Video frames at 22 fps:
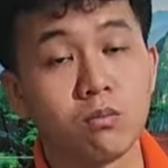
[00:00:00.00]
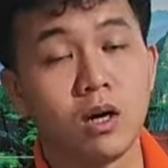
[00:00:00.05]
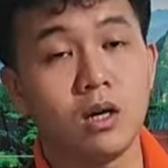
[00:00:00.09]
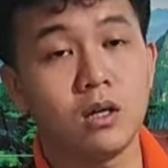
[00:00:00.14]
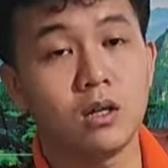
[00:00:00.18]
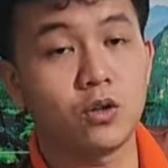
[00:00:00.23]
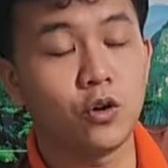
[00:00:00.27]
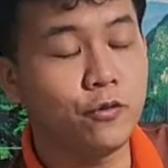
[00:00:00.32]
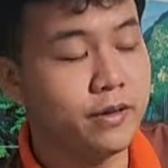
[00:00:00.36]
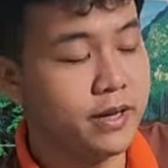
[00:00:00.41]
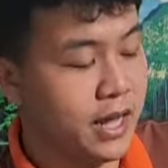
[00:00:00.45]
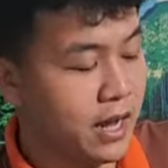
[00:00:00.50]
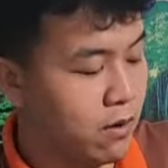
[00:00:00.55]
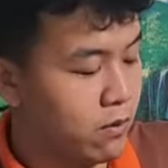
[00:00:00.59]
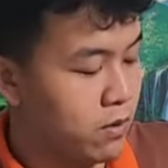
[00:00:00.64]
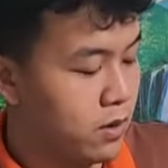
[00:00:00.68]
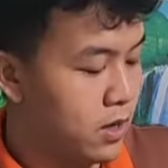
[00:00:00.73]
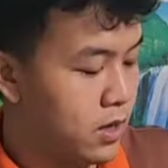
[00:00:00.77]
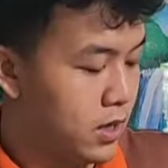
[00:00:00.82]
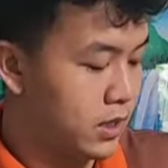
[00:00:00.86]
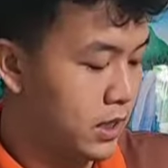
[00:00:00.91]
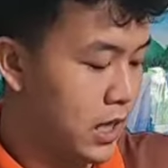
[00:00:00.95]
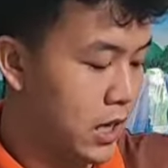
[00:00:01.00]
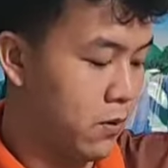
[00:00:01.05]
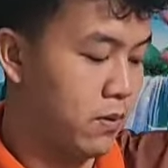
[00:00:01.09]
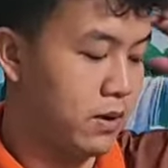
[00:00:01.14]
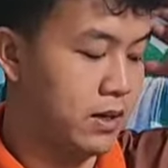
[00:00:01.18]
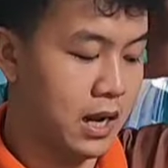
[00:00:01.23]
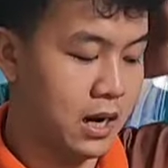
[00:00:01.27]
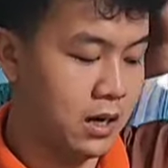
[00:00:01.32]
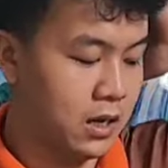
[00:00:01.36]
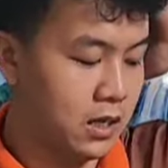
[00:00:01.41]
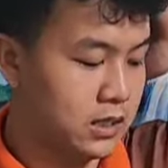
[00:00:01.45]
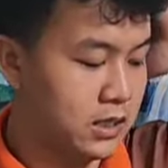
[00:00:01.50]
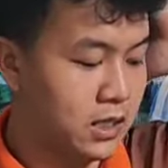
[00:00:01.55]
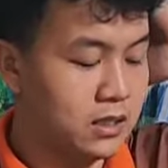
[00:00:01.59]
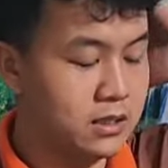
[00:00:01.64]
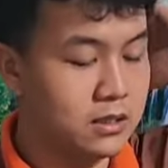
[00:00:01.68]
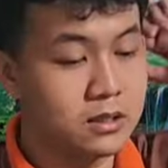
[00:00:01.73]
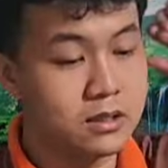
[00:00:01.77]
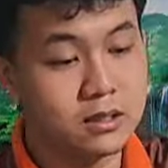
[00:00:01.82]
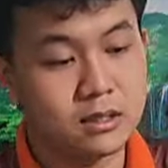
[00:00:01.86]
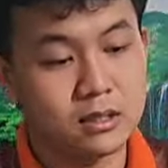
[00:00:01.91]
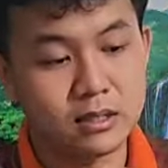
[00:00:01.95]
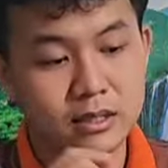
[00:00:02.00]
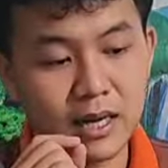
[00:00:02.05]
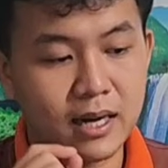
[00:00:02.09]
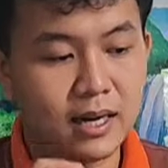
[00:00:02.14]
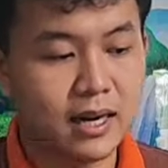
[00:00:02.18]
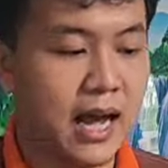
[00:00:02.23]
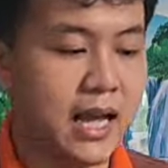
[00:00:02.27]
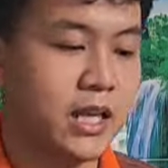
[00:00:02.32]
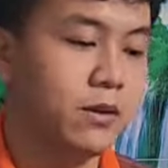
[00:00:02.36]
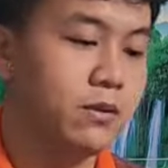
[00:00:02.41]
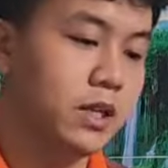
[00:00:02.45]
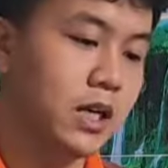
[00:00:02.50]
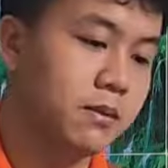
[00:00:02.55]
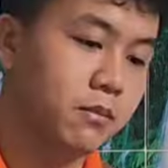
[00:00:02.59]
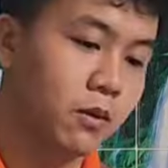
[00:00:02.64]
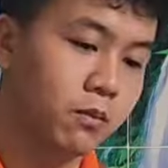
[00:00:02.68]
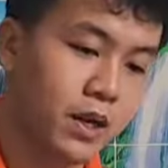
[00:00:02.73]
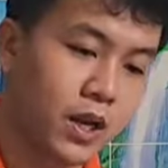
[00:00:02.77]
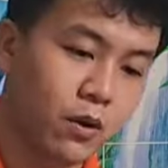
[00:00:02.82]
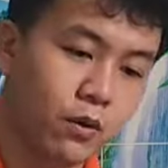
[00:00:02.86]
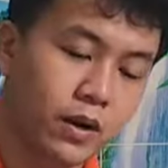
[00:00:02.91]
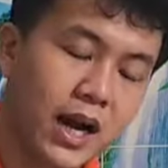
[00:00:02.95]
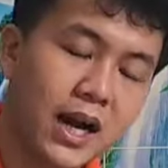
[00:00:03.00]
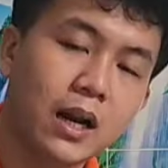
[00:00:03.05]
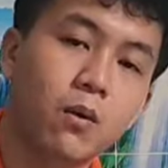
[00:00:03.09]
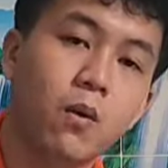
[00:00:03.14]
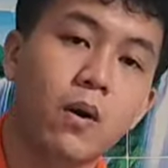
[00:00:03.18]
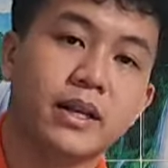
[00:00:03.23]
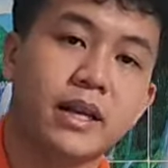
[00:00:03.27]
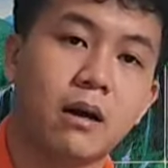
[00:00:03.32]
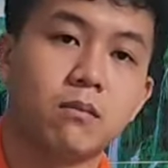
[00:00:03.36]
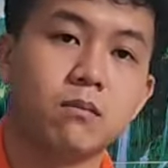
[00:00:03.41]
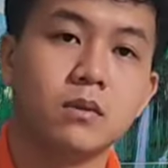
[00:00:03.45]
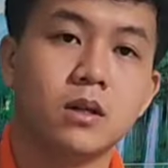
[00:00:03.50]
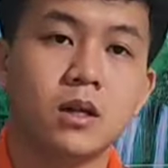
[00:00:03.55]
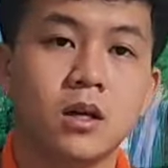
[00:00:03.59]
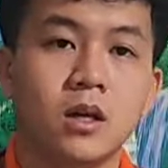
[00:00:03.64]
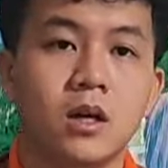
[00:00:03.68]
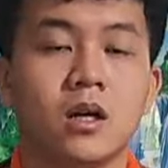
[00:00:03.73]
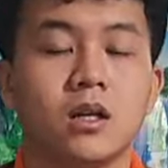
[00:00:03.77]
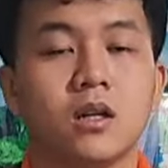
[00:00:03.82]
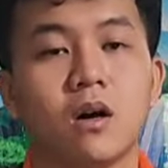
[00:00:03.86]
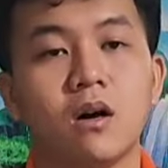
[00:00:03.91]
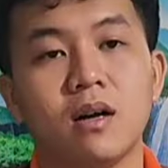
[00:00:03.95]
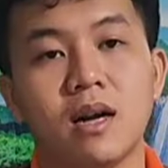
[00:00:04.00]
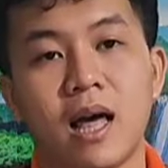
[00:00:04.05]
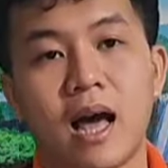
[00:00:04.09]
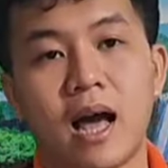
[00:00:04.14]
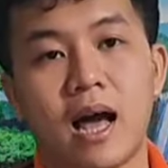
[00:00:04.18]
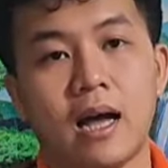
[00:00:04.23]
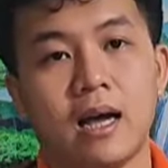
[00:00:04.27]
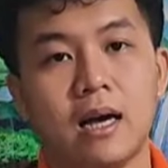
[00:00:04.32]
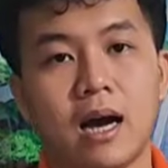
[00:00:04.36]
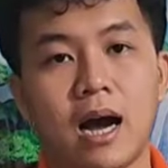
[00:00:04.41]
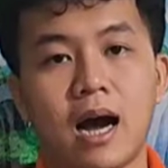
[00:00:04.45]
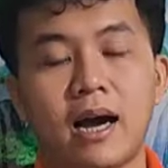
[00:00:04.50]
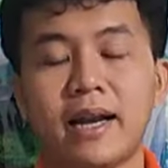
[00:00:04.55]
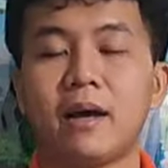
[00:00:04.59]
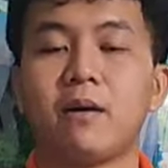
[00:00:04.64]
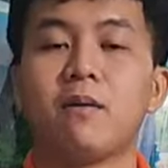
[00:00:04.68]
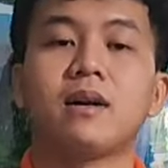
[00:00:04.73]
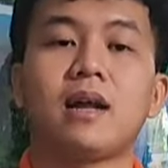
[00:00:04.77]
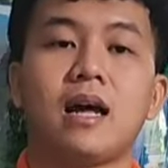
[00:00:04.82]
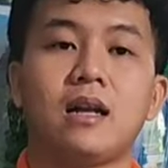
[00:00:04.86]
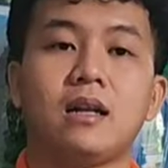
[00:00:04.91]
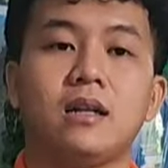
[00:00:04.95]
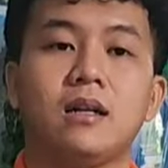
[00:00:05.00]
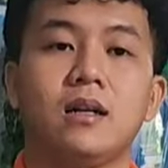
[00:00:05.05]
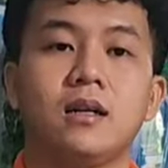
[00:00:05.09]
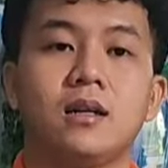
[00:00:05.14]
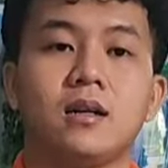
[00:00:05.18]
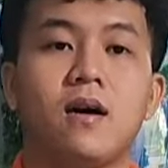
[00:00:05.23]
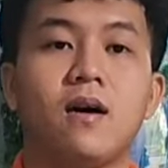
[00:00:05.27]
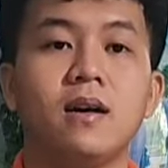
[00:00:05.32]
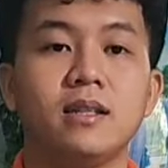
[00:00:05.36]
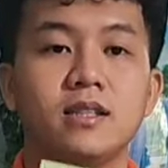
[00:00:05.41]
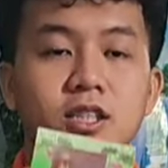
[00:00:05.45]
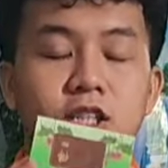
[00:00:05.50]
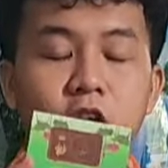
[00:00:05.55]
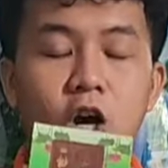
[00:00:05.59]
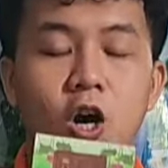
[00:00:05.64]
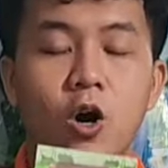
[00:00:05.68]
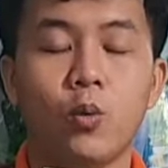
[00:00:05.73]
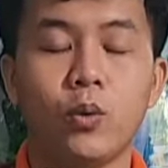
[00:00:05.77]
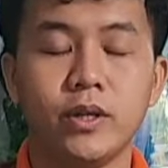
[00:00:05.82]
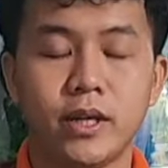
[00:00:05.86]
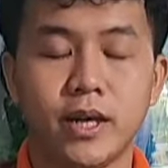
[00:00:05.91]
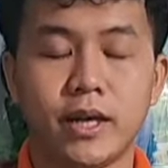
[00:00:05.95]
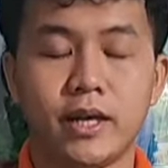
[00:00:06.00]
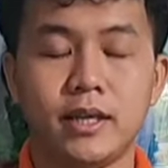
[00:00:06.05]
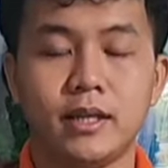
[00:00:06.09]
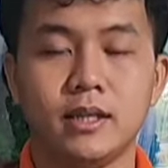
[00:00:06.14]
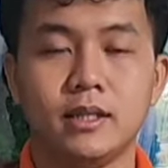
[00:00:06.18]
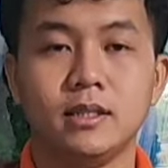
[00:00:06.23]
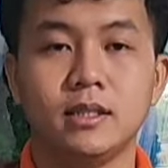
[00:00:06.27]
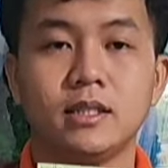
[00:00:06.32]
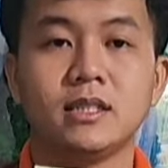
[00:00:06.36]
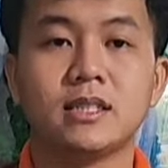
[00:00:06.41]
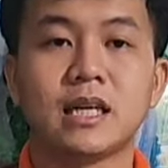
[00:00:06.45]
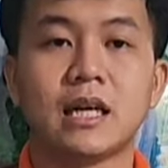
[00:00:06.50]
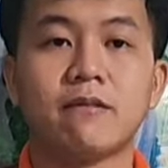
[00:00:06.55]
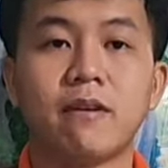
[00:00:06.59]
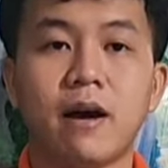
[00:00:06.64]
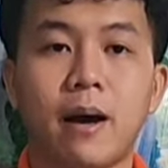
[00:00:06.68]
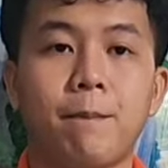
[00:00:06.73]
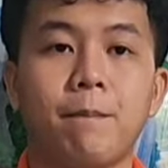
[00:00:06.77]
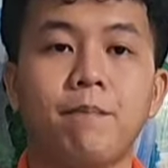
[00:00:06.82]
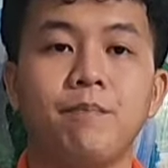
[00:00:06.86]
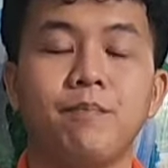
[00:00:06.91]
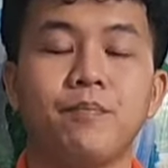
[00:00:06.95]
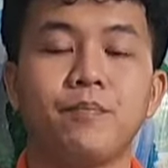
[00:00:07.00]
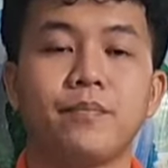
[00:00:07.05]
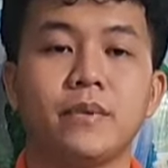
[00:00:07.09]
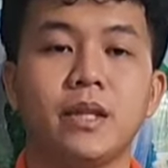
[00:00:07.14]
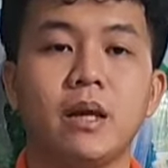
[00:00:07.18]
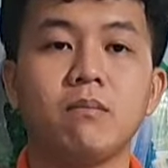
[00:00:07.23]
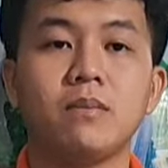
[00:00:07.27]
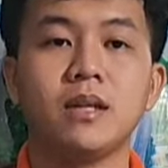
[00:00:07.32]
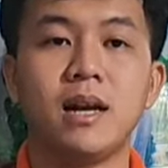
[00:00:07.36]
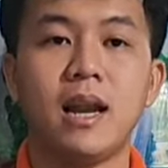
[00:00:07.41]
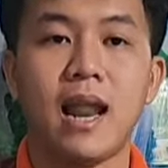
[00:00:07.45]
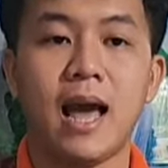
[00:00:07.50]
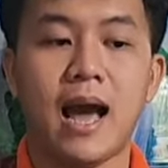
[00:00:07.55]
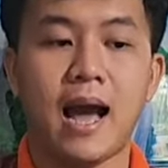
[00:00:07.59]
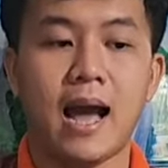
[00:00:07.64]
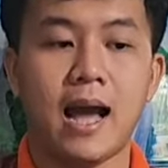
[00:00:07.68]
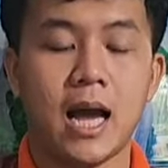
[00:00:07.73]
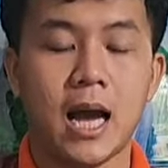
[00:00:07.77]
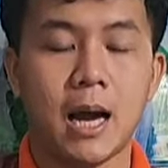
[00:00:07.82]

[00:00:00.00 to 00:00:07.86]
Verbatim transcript: Thì cuối cùng cuối video thì Quốc Thành xin nhắc lại với quý vị một điều rất là quan trọng, đó là ở đây Quốc Thành có cho quý vị những sản phẩm